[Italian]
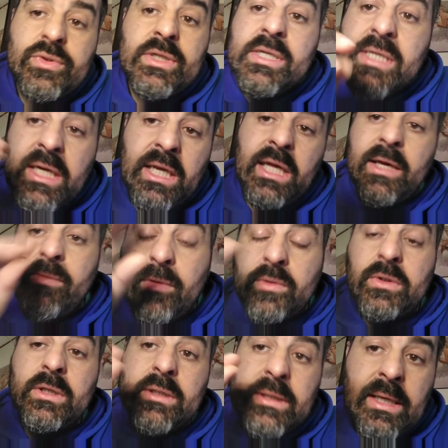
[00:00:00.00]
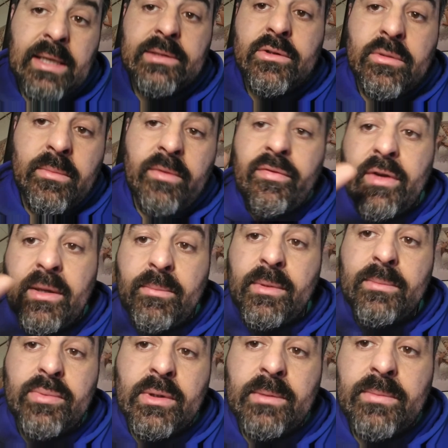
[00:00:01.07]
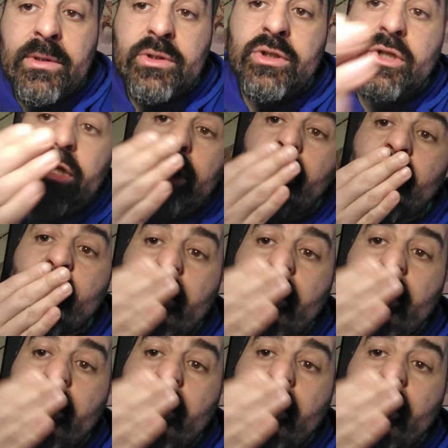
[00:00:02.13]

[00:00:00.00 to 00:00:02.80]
si iscrive ogni tanto mi farebbe pure piacere.